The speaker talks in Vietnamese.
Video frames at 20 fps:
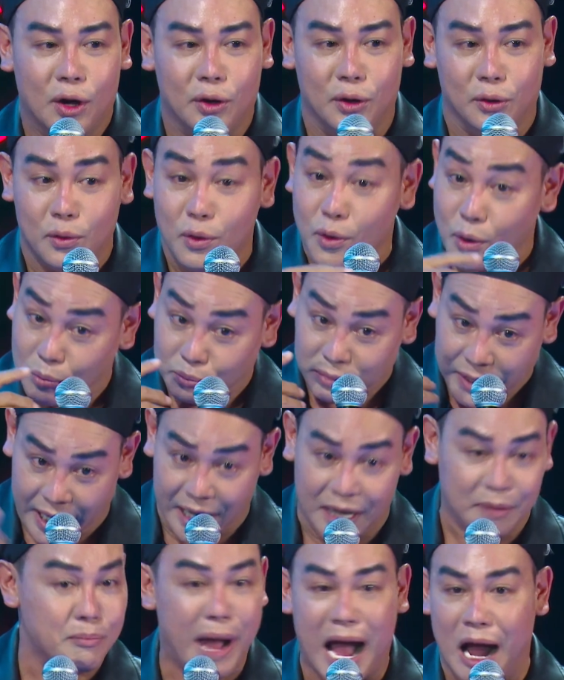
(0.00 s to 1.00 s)
rồi cuối cùng
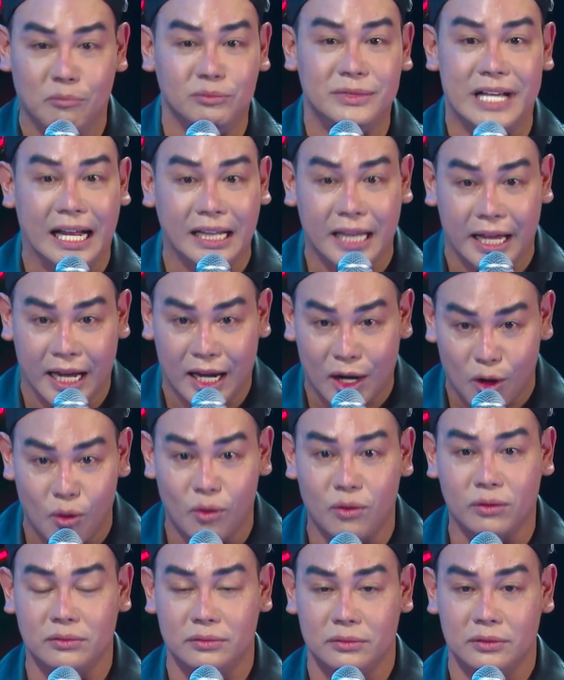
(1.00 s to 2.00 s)
thiệt ba không trả thiệt
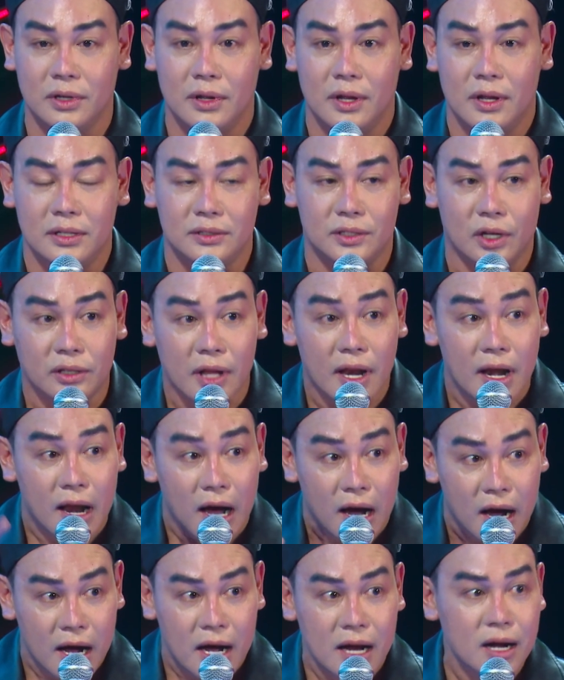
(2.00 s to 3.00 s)
luôn cho tới
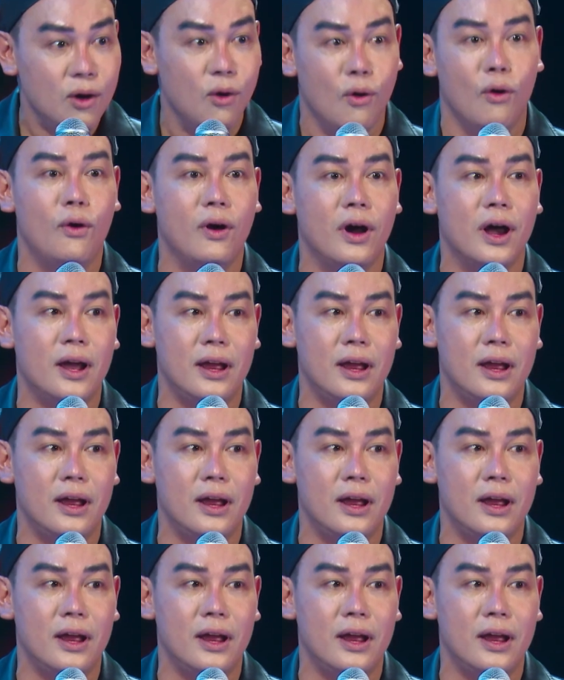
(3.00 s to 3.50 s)
lớn luôn